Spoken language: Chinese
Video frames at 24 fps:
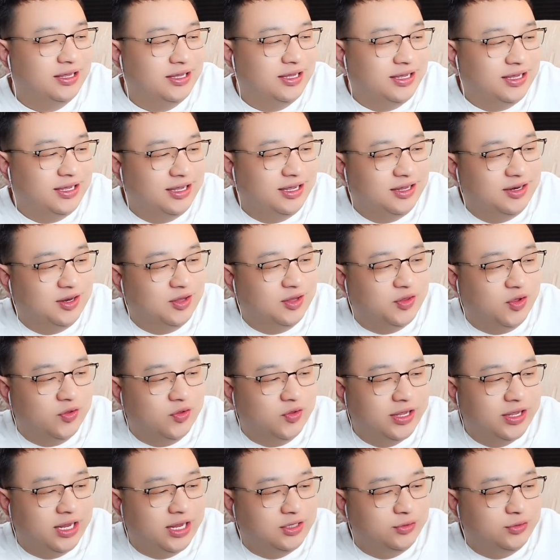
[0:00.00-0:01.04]
呃，老头
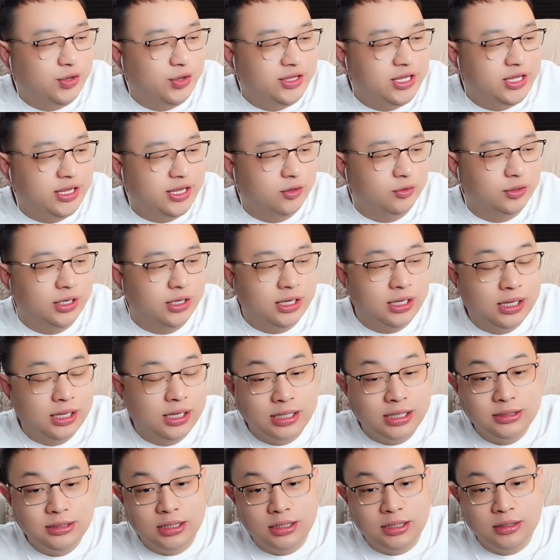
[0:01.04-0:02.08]
子开始怨天尤人了，
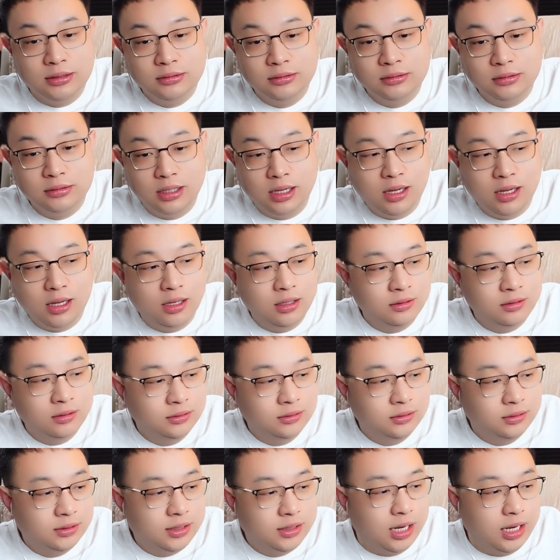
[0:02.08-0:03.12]
开始啊，
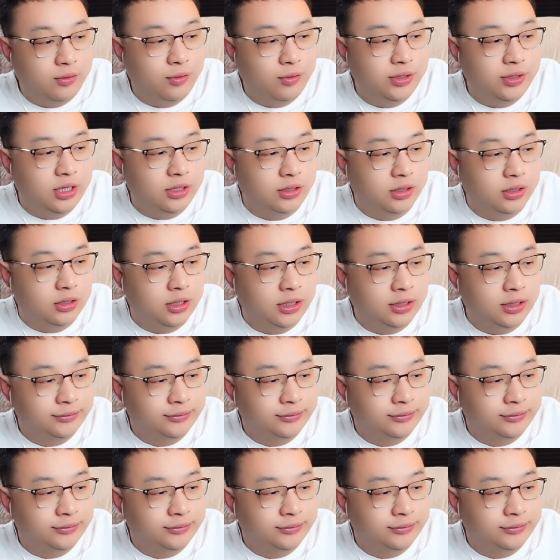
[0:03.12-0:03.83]
开始怨天尤人了。